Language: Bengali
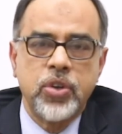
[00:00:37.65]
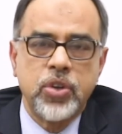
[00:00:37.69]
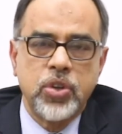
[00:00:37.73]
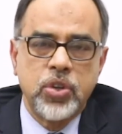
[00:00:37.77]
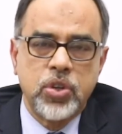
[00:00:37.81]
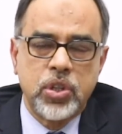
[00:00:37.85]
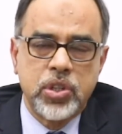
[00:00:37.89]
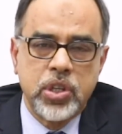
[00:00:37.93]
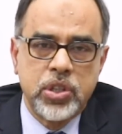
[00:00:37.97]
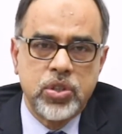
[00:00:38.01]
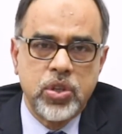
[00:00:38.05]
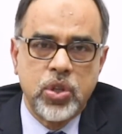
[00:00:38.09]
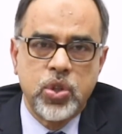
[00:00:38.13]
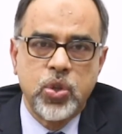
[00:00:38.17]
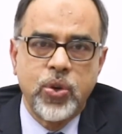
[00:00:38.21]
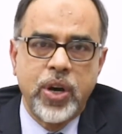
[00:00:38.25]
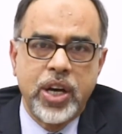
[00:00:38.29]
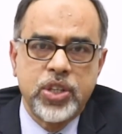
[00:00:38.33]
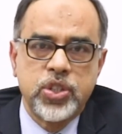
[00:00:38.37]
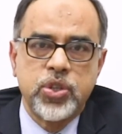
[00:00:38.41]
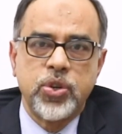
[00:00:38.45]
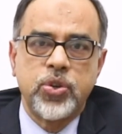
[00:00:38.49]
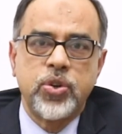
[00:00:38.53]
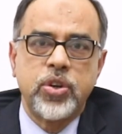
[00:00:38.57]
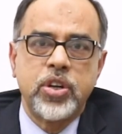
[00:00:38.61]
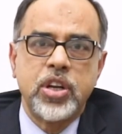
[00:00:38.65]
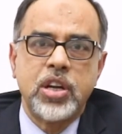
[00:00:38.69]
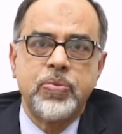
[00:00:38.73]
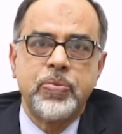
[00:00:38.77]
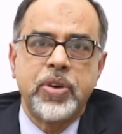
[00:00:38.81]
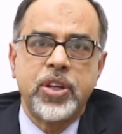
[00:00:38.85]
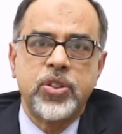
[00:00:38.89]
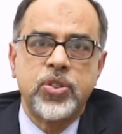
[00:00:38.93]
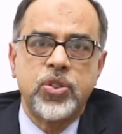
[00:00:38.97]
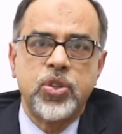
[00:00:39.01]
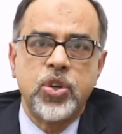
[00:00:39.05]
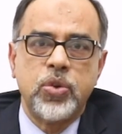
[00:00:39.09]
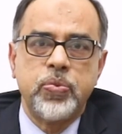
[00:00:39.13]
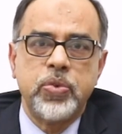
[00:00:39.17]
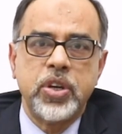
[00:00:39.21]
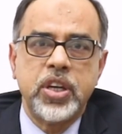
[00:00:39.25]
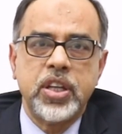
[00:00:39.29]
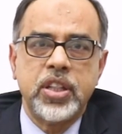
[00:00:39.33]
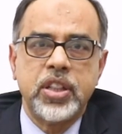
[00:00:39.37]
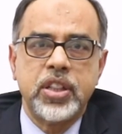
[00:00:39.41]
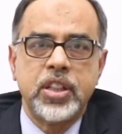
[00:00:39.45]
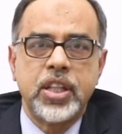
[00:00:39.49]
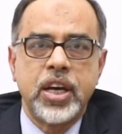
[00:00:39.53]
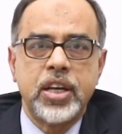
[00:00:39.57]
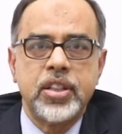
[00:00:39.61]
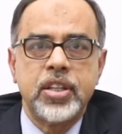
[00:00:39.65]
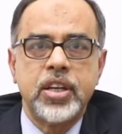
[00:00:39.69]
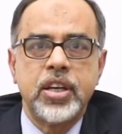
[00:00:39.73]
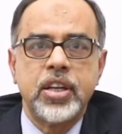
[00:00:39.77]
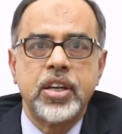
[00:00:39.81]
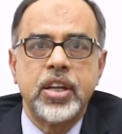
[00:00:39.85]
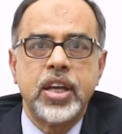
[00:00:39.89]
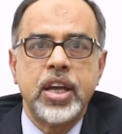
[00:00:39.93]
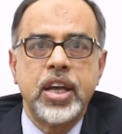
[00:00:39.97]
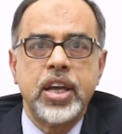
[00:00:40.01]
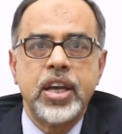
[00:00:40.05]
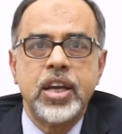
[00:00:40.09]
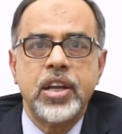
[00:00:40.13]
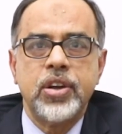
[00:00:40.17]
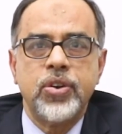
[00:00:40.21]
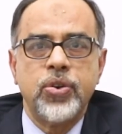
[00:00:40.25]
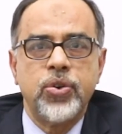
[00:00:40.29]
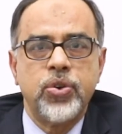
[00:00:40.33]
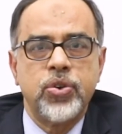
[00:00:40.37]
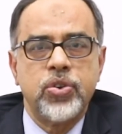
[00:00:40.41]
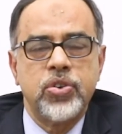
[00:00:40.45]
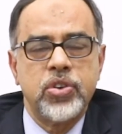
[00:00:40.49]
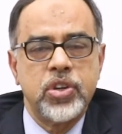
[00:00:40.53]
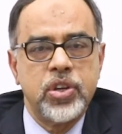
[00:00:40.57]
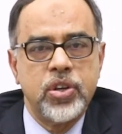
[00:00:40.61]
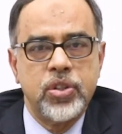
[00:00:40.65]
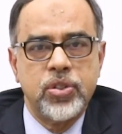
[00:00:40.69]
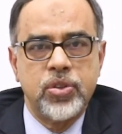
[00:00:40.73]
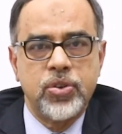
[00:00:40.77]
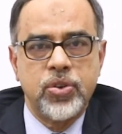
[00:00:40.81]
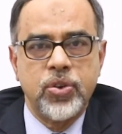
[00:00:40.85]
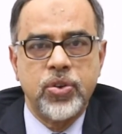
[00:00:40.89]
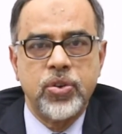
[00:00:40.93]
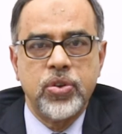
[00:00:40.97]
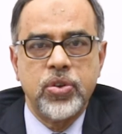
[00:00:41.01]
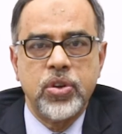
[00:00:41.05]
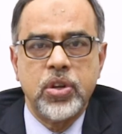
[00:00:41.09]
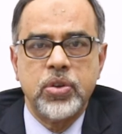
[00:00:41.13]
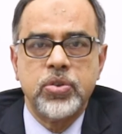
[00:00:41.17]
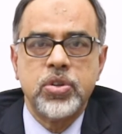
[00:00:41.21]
যথাযথ আচরণের মাধ্যমে তাদের এই রোগ নিয়ন্ত্রণ